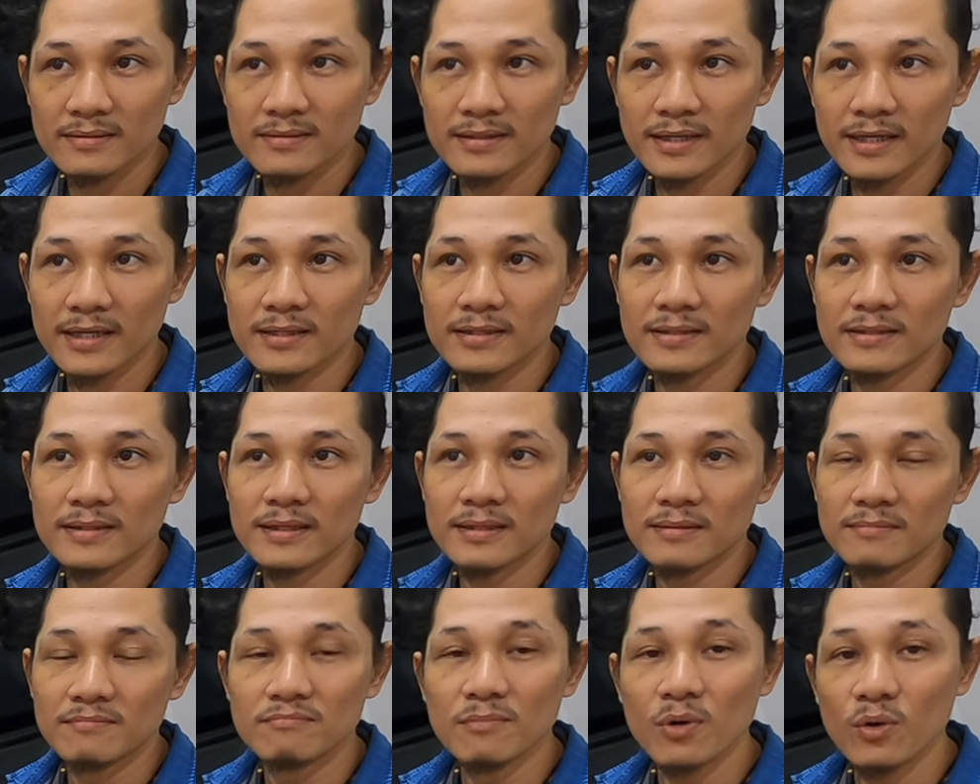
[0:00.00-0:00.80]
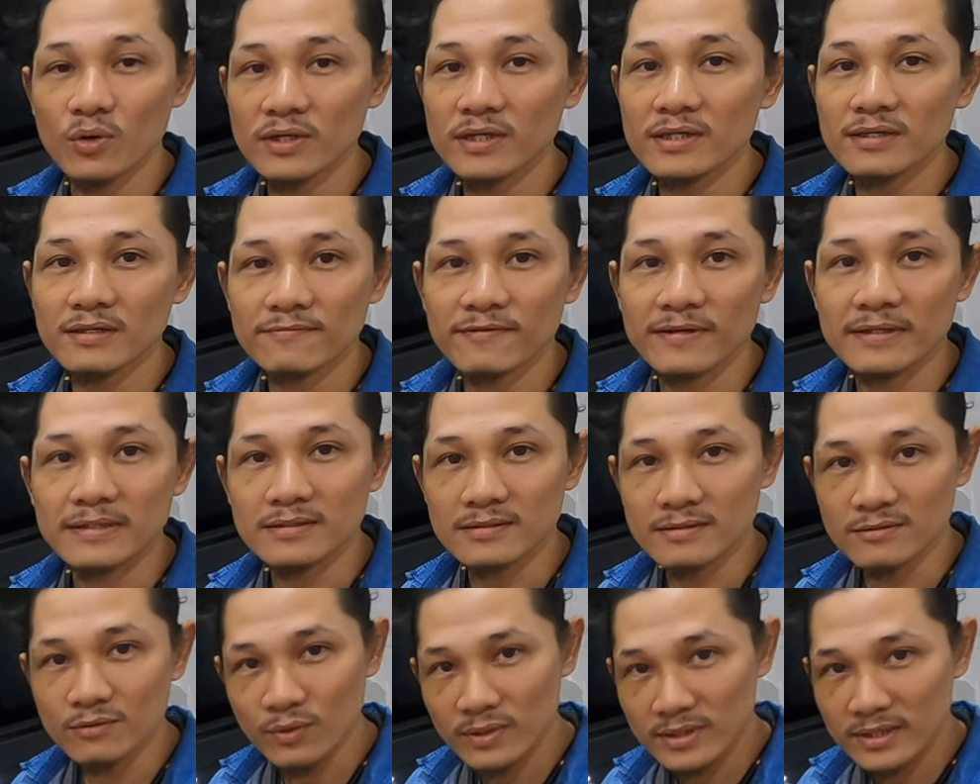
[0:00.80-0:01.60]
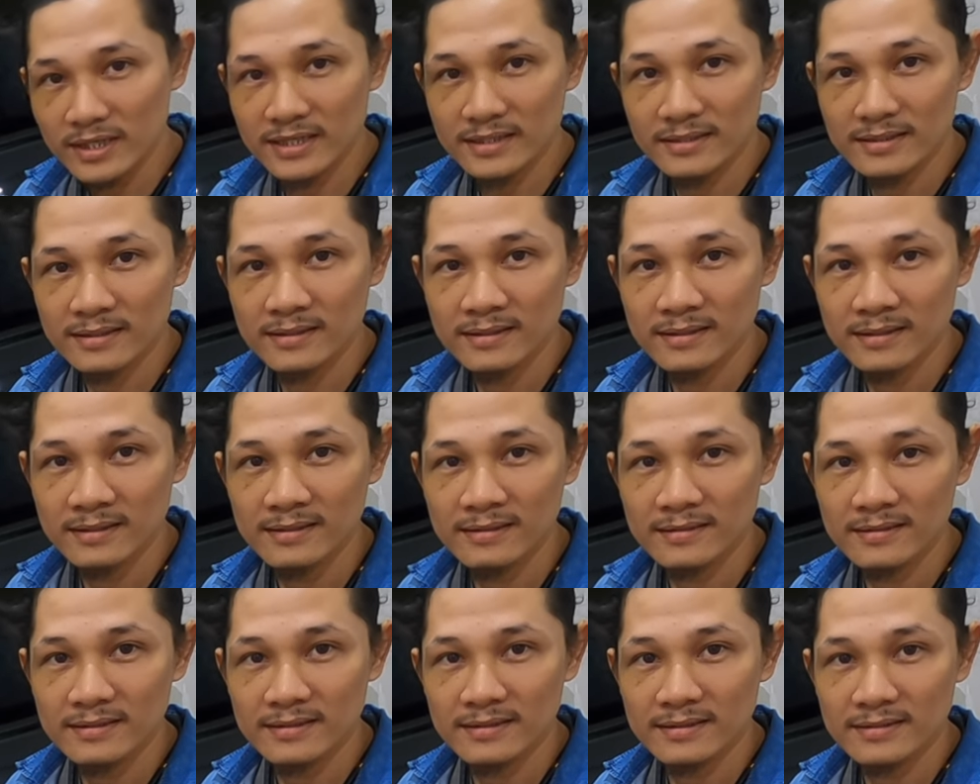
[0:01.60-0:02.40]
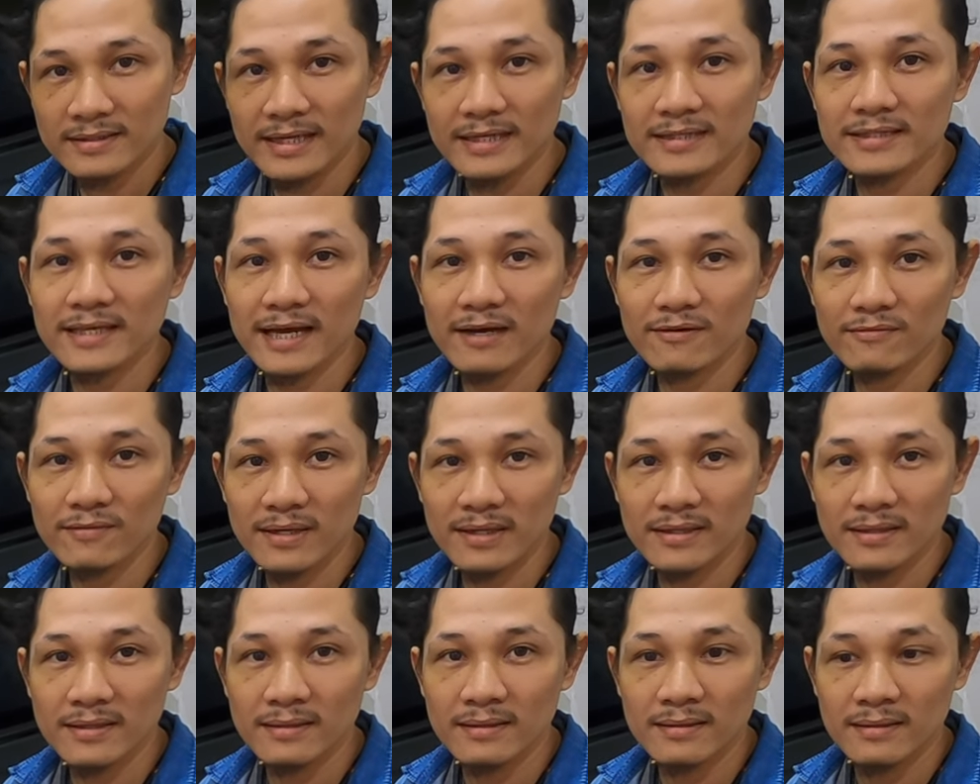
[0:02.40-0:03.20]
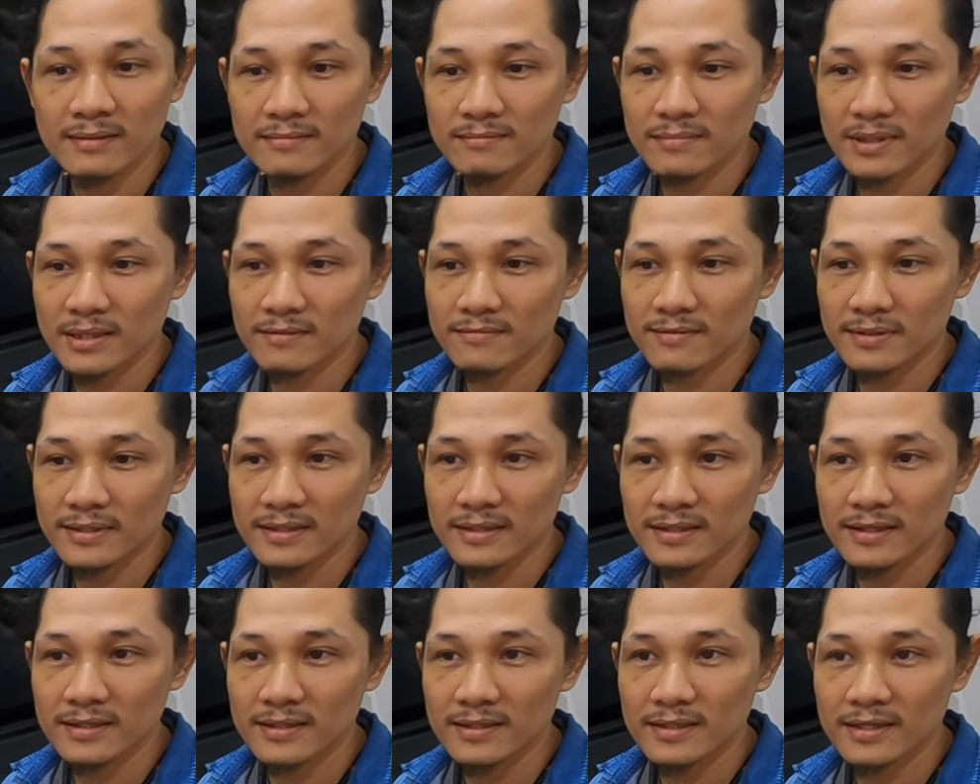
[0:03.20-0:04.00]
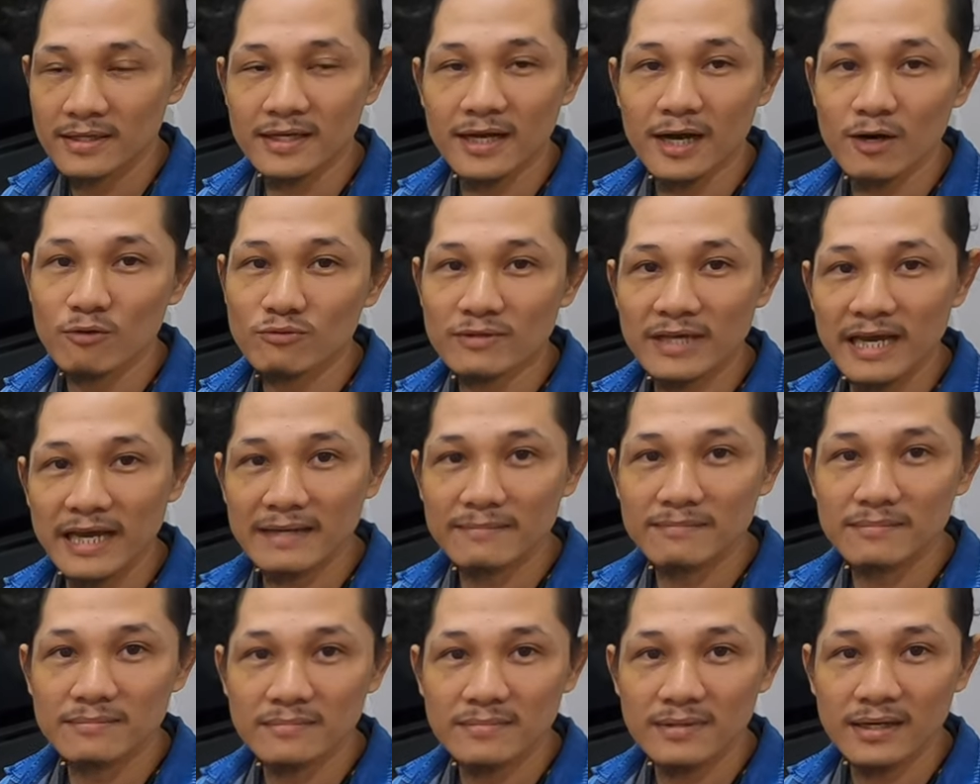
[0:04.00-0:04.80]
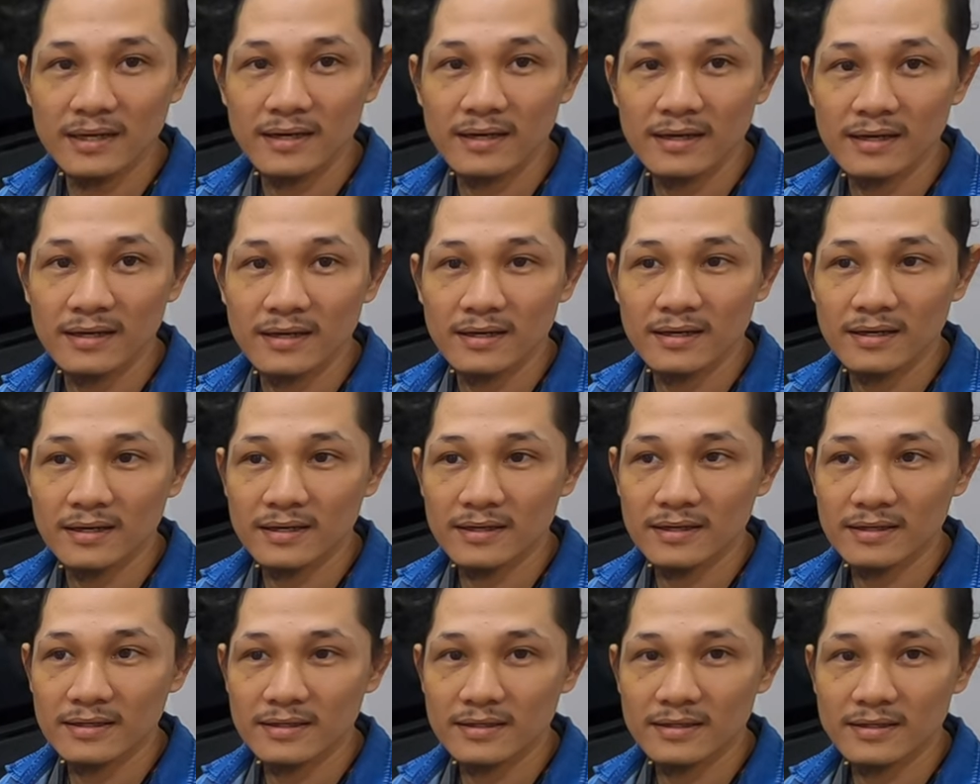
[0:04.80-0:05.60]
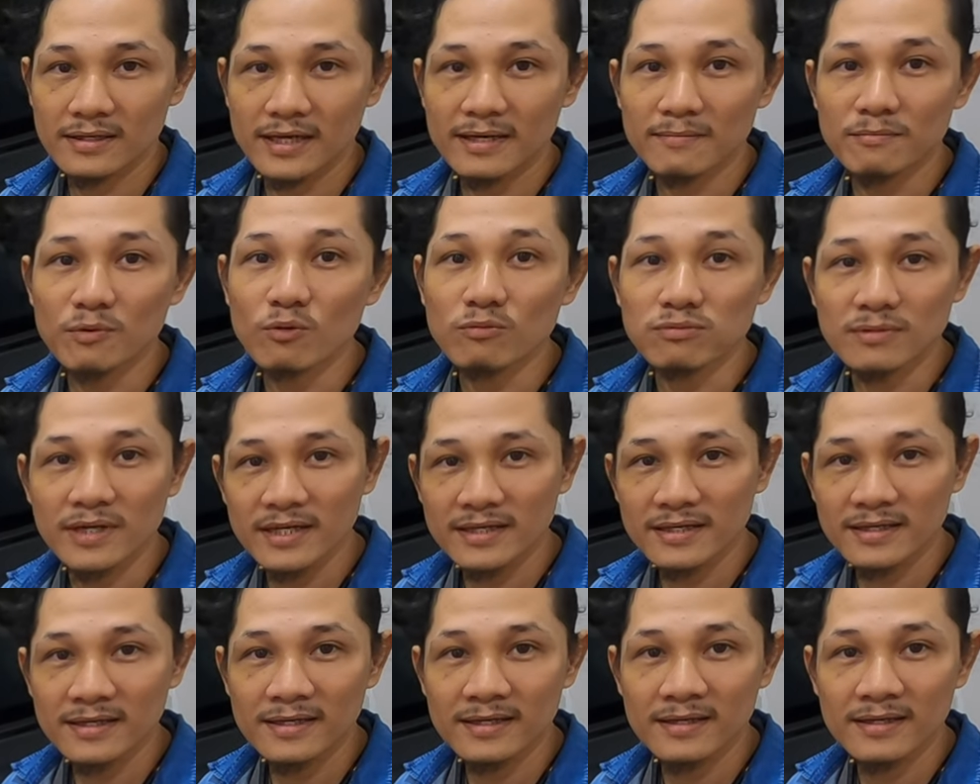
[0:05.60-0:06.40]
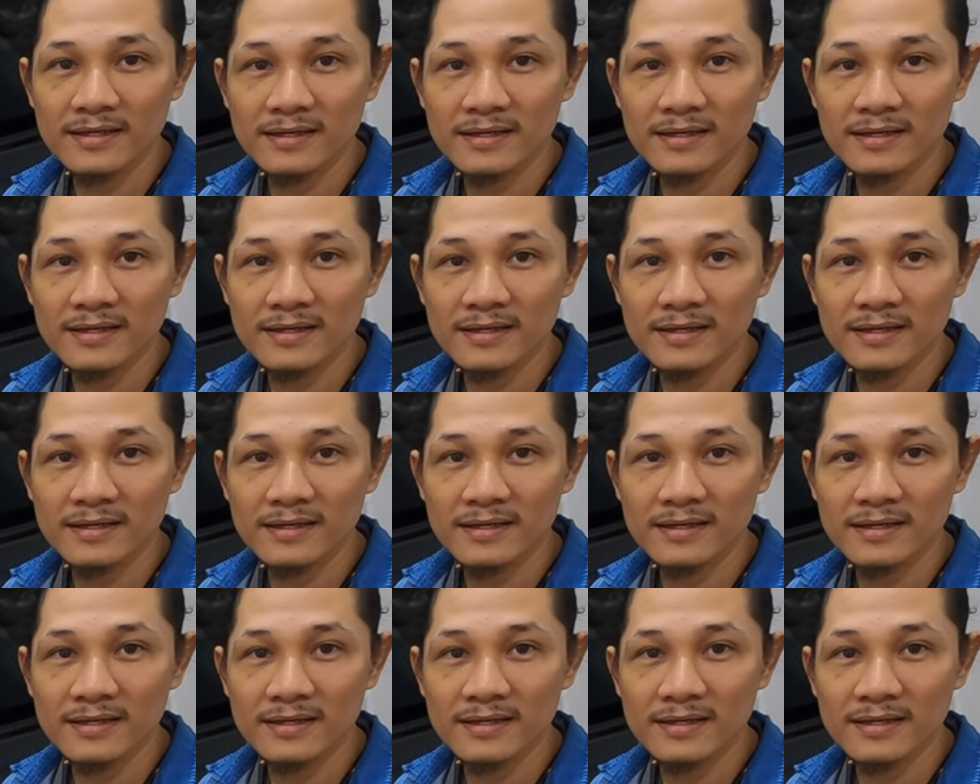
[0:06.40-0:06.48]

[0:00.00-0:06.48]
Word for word: thì à, mỗi người phải tự quyết định tại sao vậy bởi vì cái không gian à, cái mục đích